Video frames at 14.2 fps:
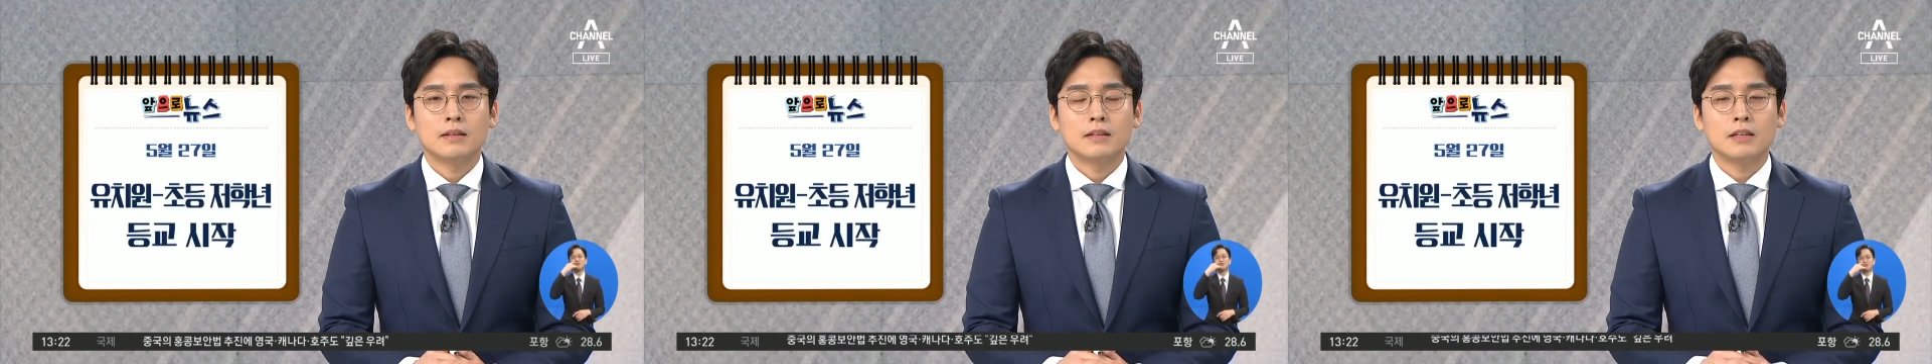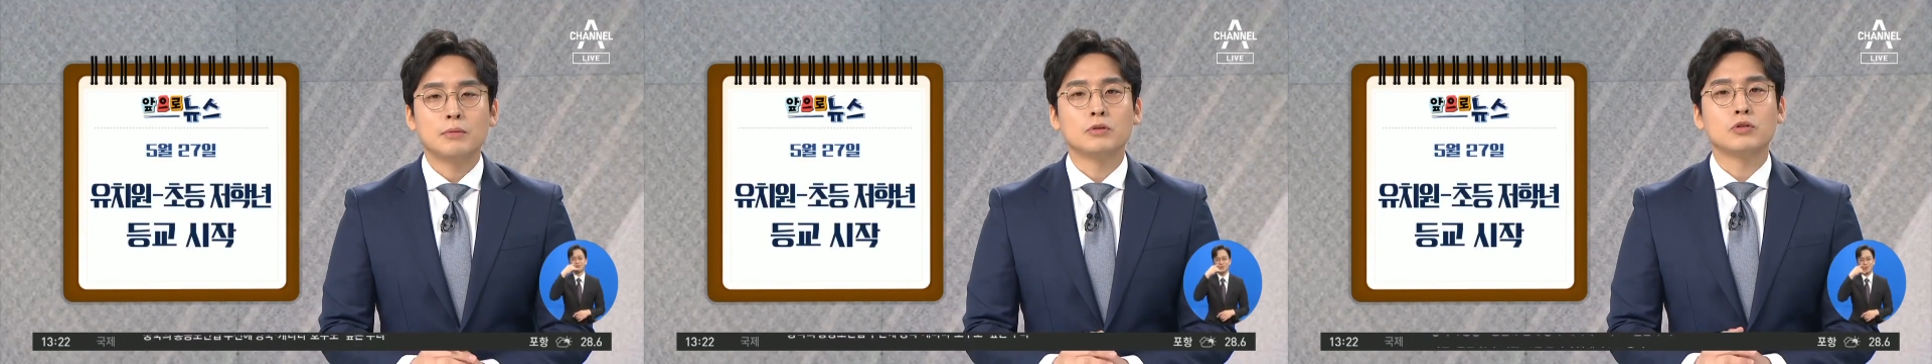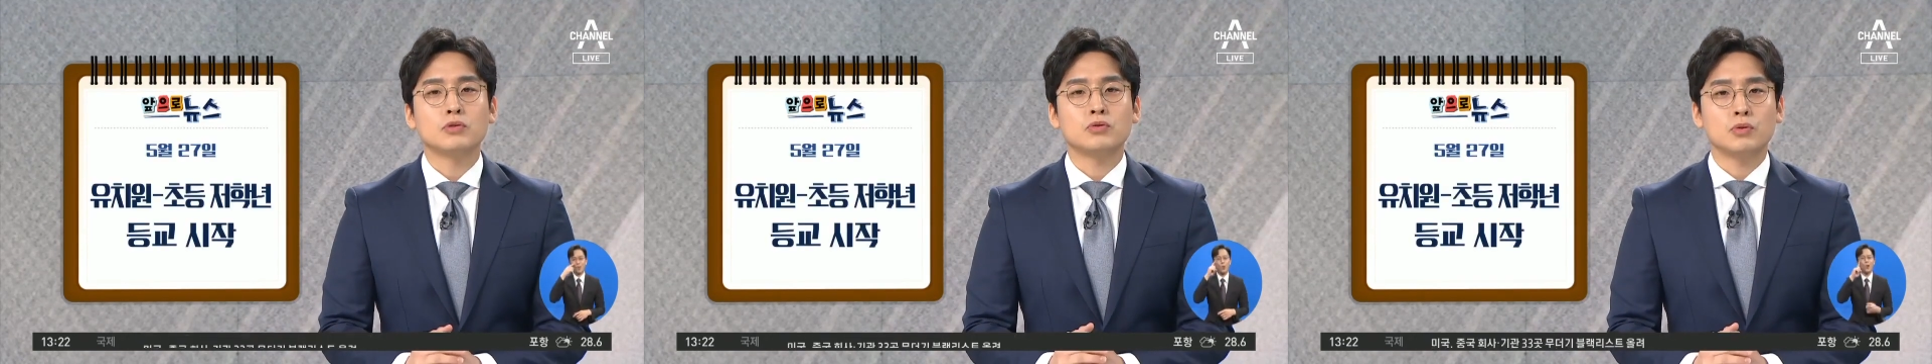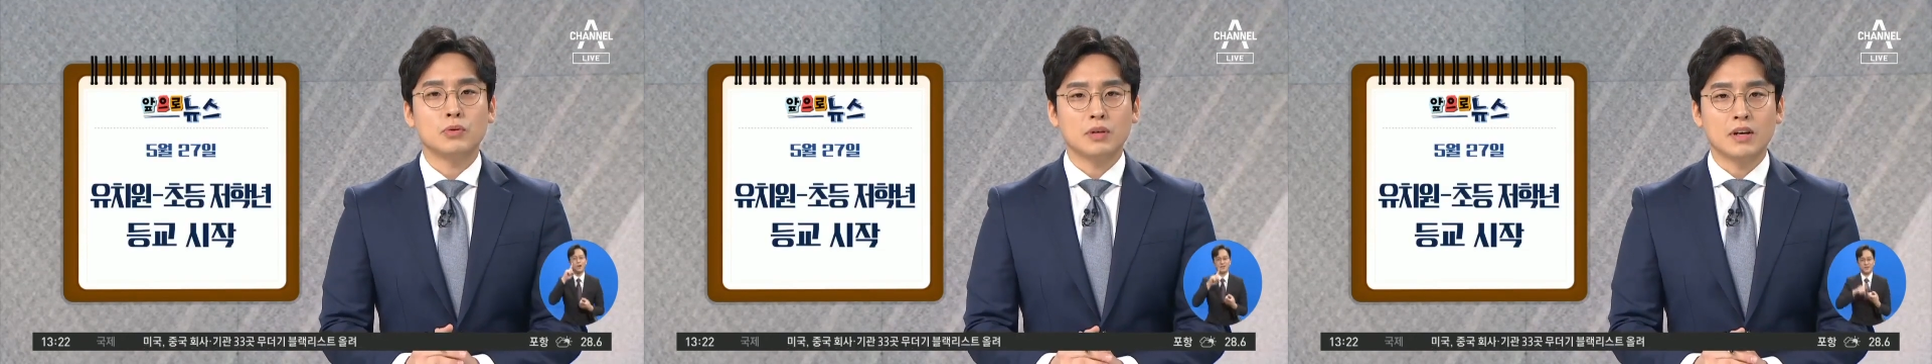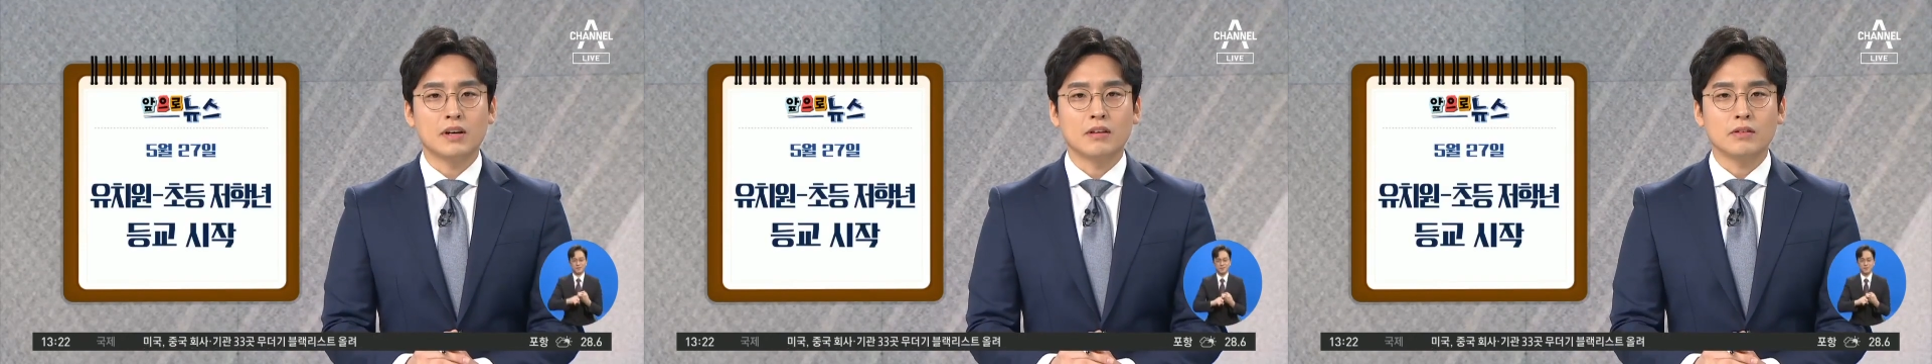이번 주
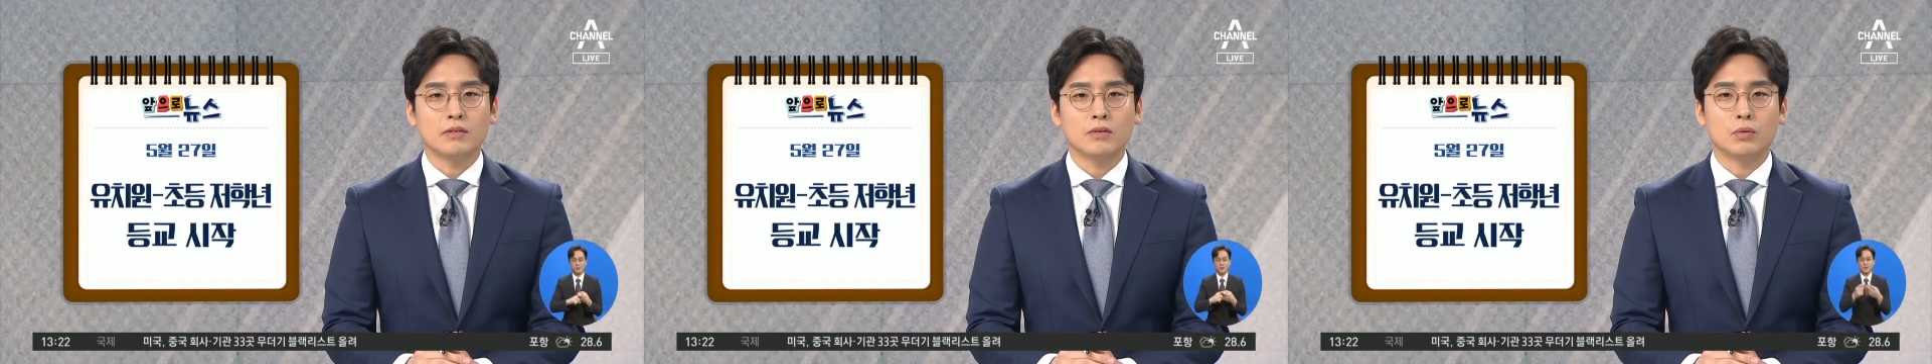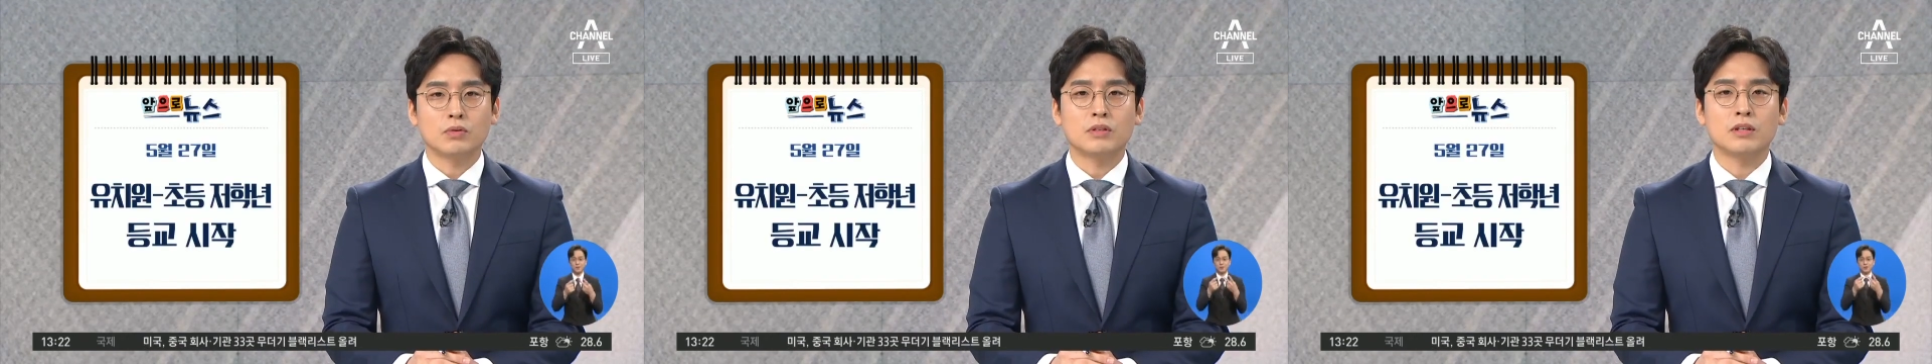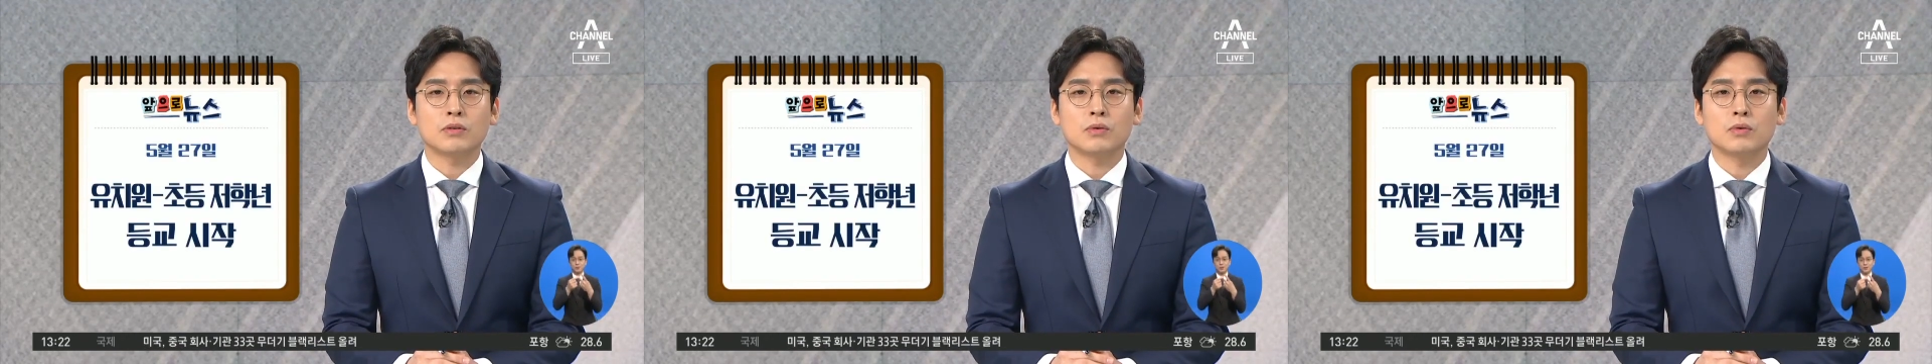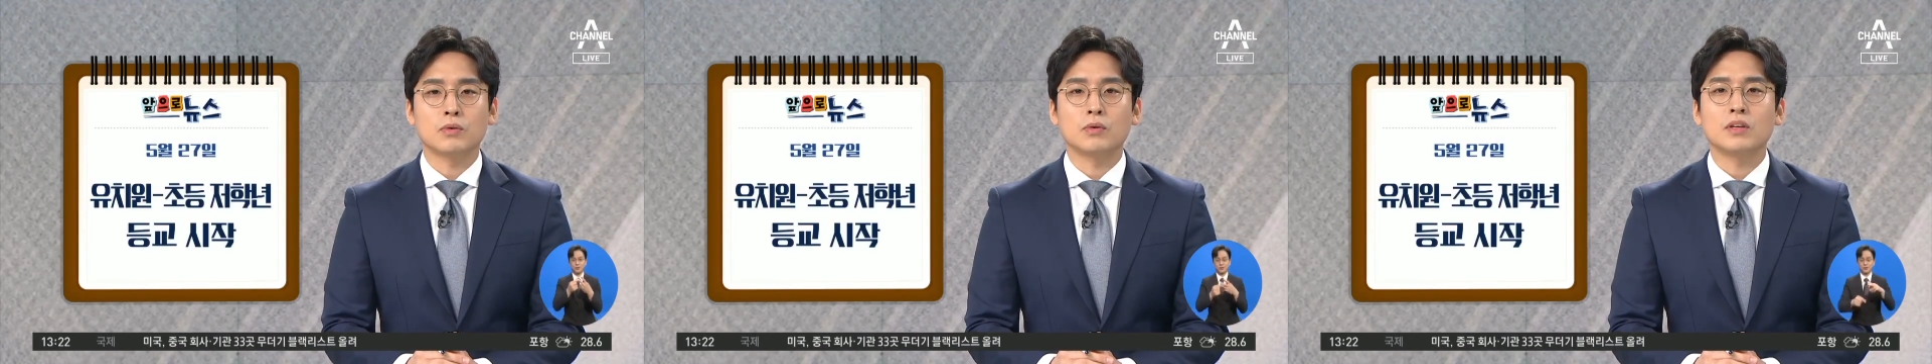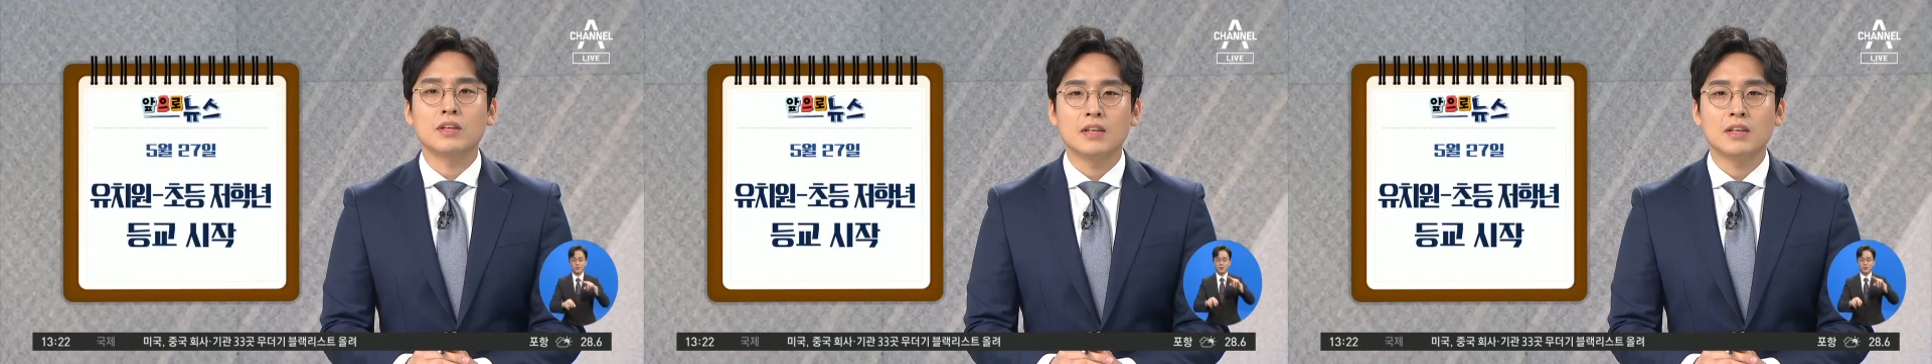수요일엔 고등학교